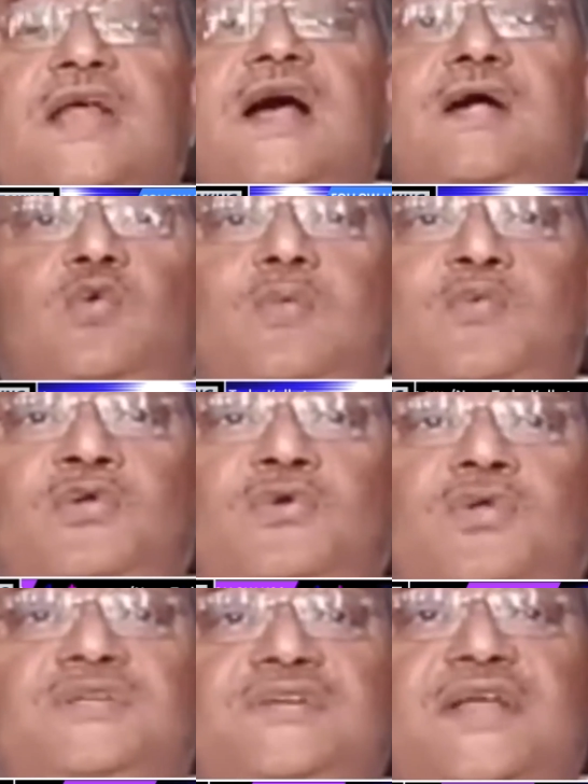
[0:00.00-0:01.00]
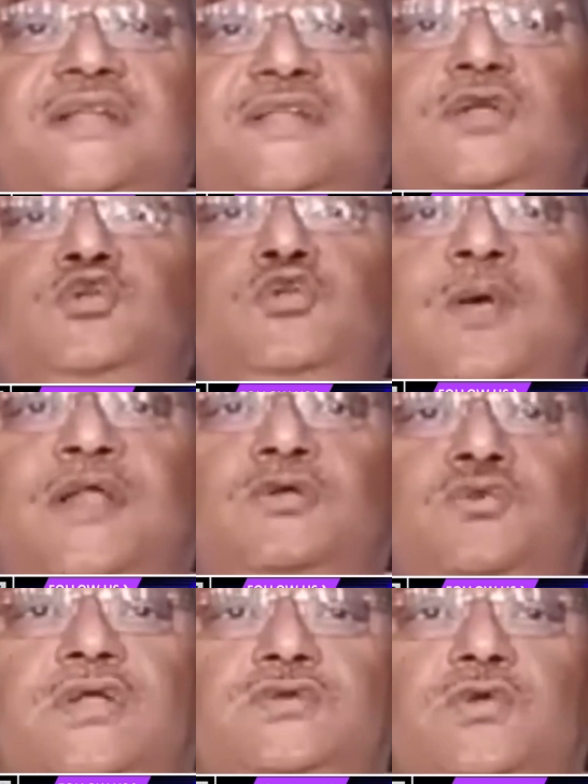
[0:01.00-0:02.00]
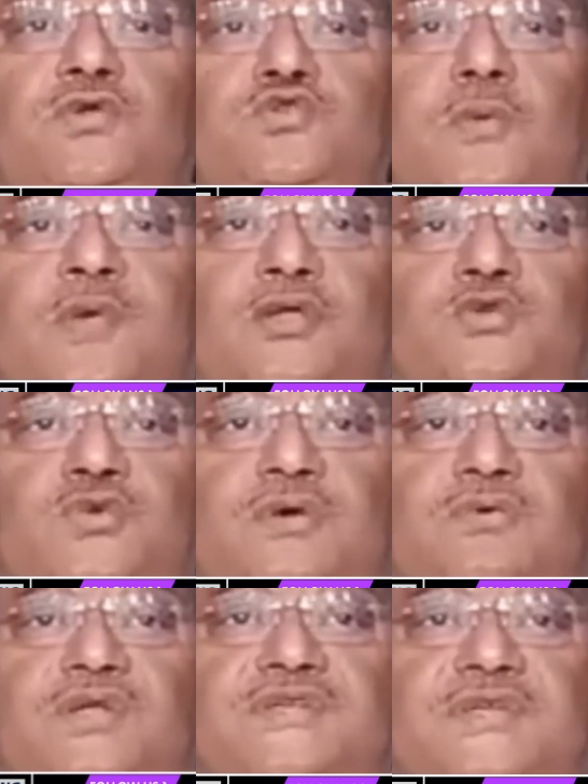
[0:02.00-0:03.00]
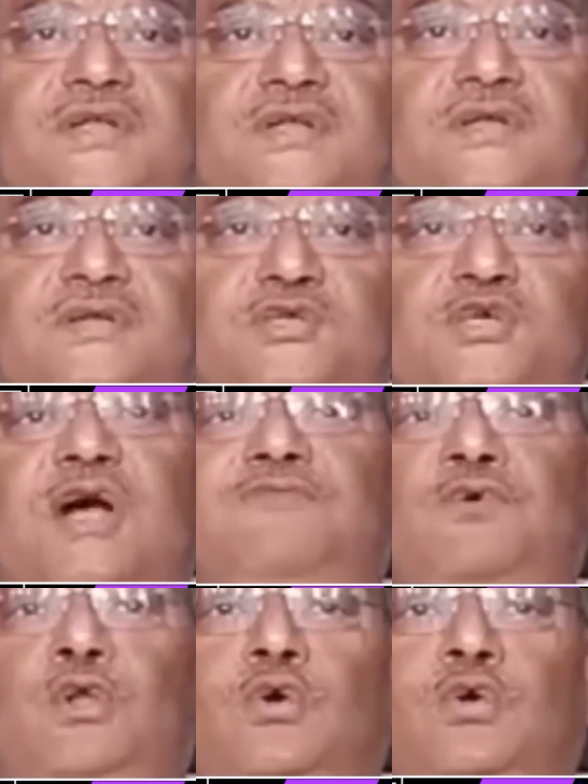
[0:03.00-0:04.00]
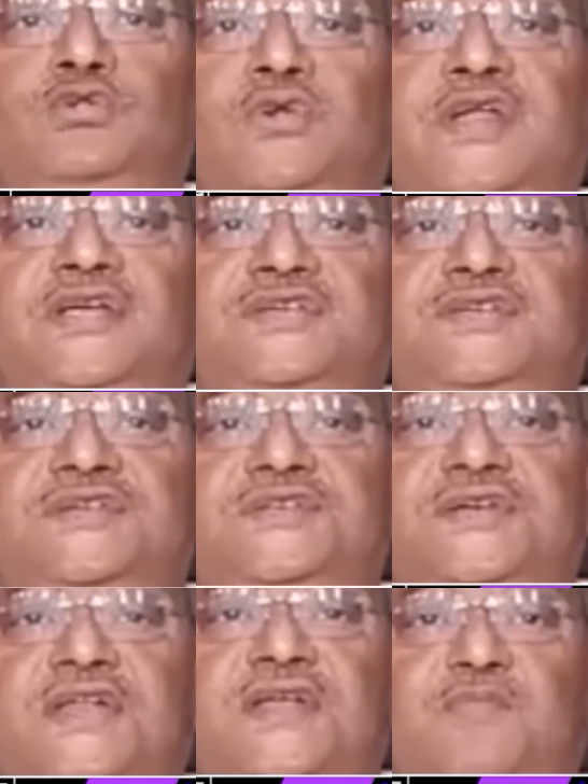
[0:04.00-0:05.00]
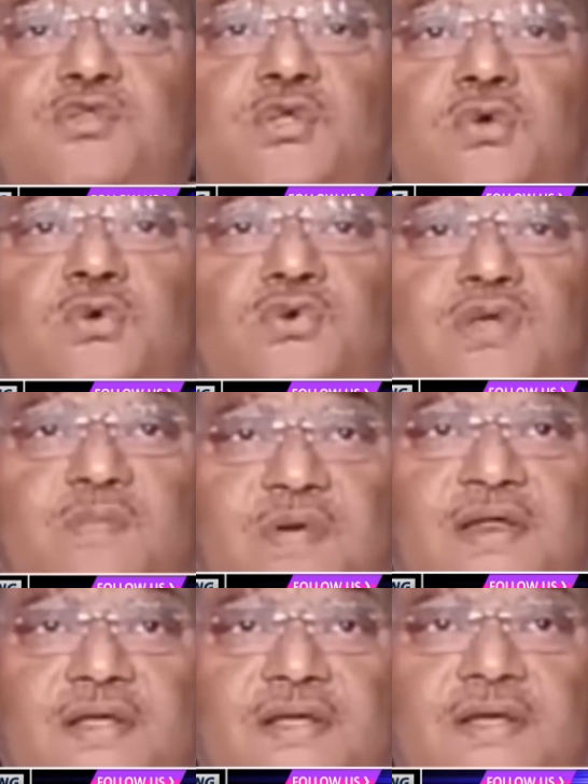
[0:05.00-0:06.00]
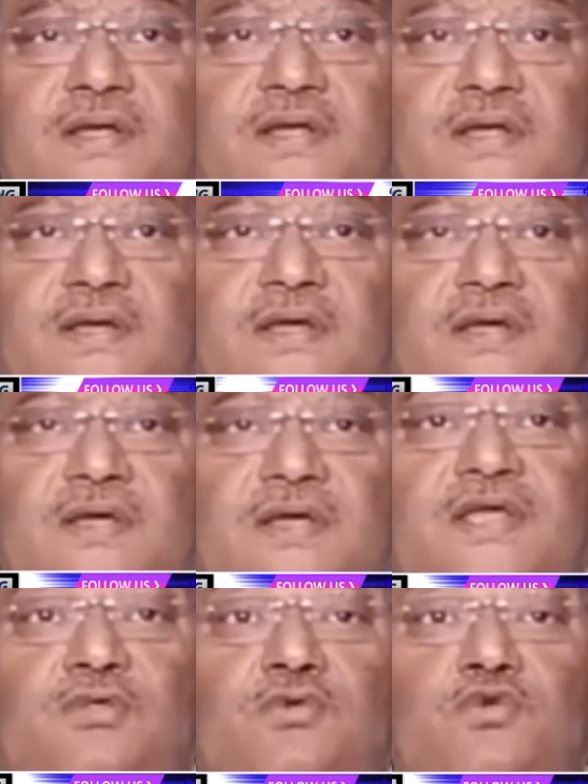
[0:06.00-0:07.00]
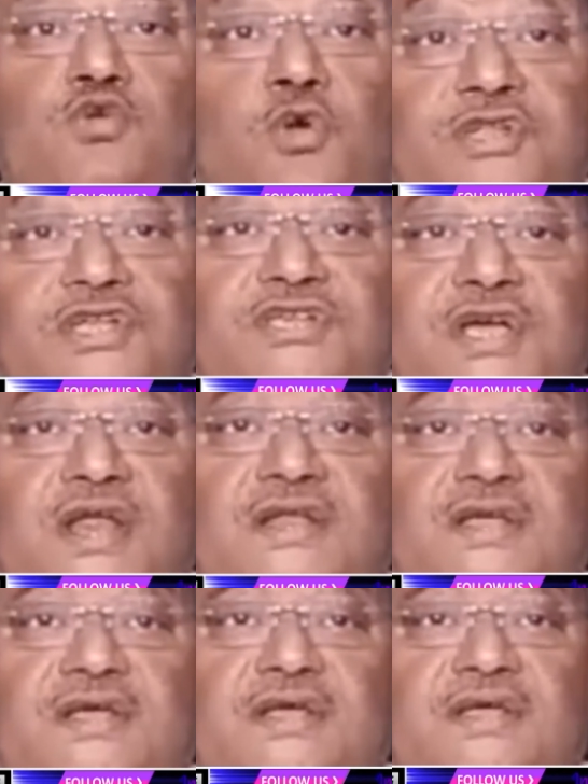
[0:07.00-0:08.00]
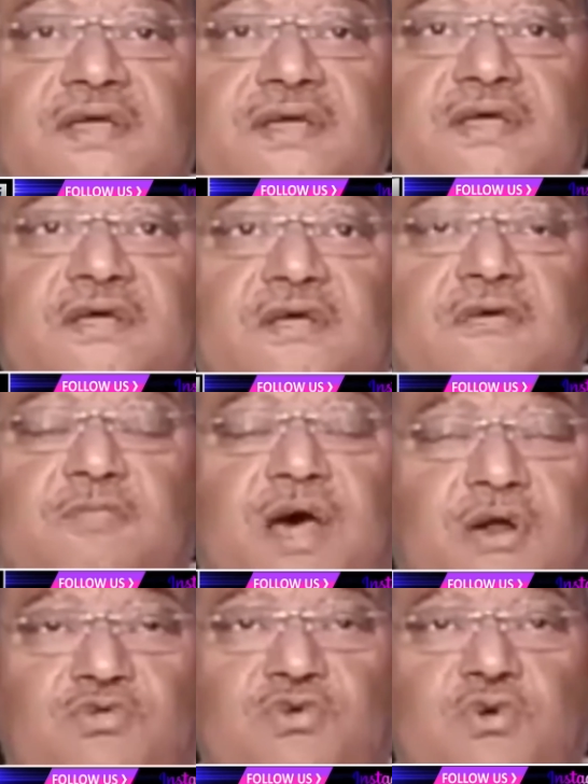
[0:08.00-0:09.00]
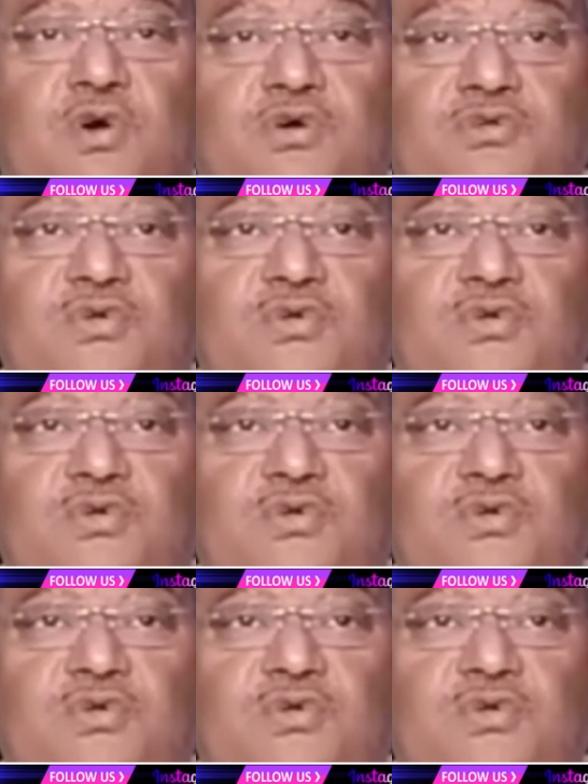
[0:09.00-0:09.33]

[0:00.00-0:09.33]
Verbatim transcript: যারা আক্রমণ করেছিলেন তারা সমালোচনার জন্য সমালোচনা করেছিলেন সাফল্য কতটা এসছে সেটা নিয়ে বিতর্কও দেখায় কিন্তু সদিচ্ছা নিয়ে ভারতীয়